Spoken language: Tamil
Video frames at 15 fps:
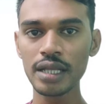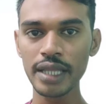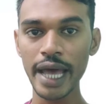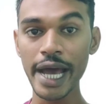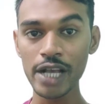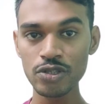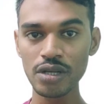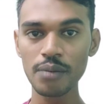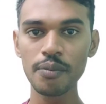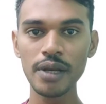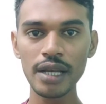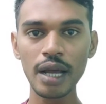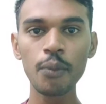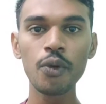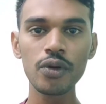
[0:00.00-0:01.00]
அந்த ஆக்சுவல்
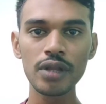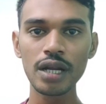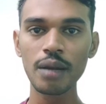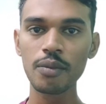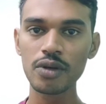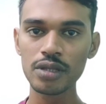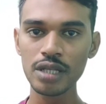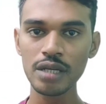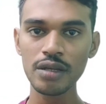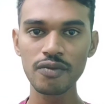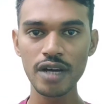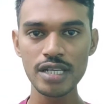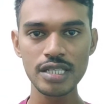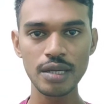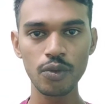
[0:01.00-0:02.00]
பில் அமௌண்ட் தான் நம்ம வந்து
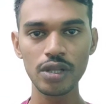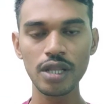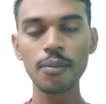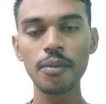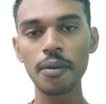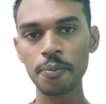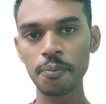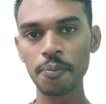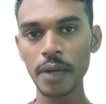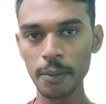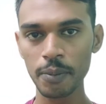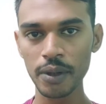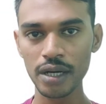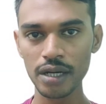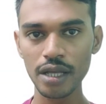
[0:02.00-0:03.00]
இன்வாய்ஸ் அமௌண்ட் தான் நம்ம பே
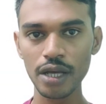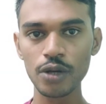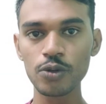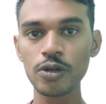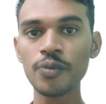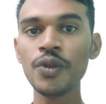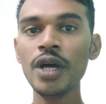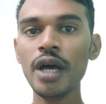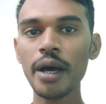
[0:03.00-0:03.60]
பண்ணுறதா இருக்கும்